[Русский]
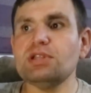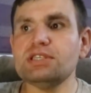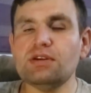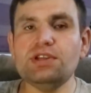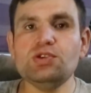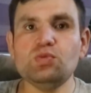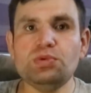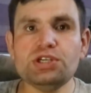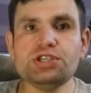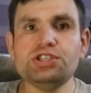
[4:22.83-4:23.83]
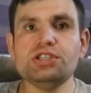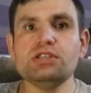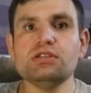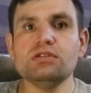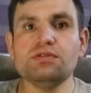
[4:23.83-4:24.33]
предоставлению
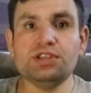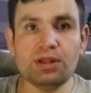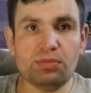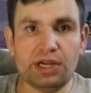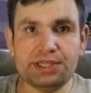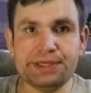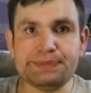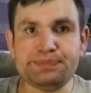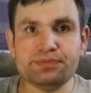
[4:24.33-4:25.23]
убежища в Германии